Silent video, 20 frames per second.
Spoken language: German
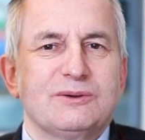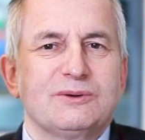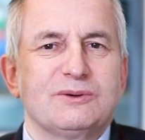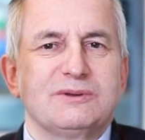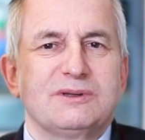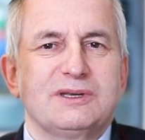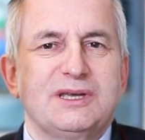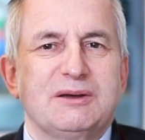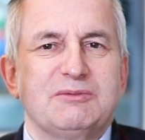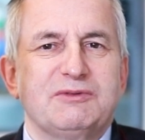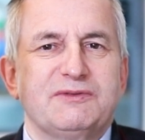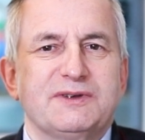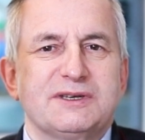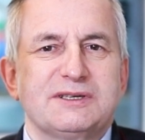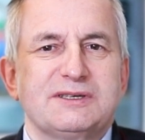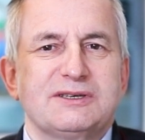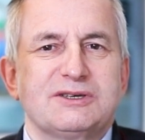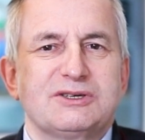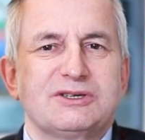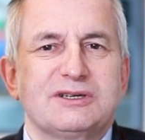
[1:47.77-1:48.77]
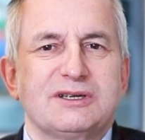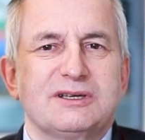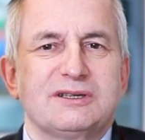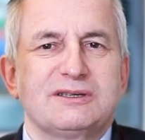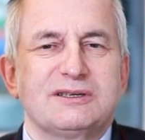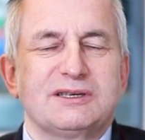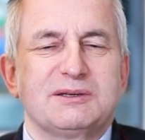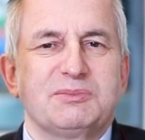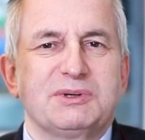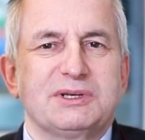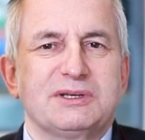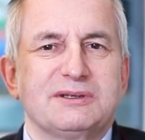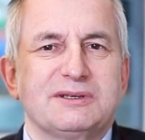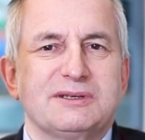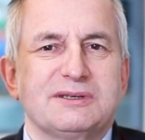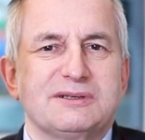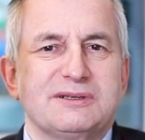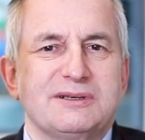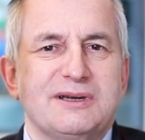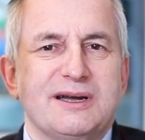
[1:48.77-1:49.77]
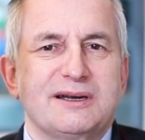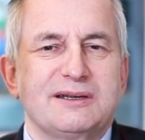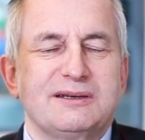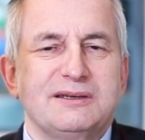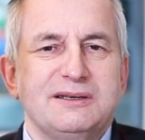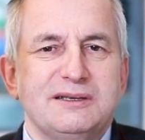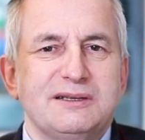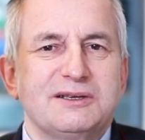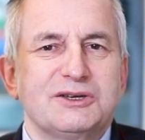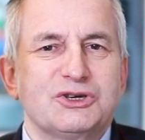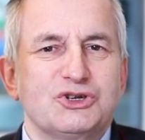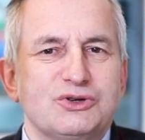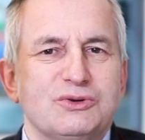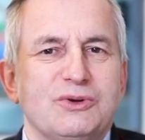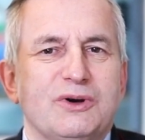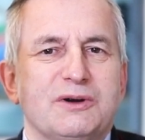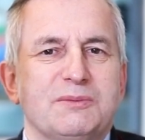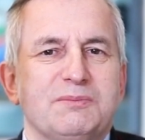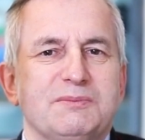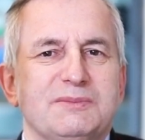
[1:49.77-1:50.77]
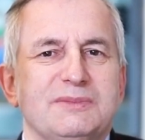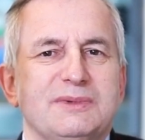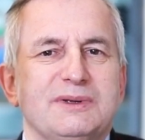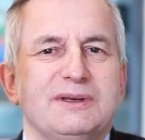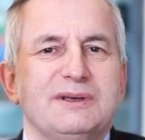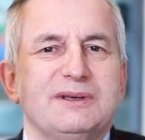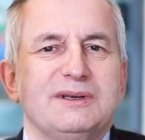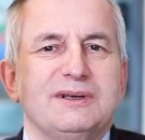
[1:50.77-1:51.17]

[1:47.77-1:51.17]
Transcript: und ich habe festgestellt, ich bin an diesen Tagen nicht gestorben.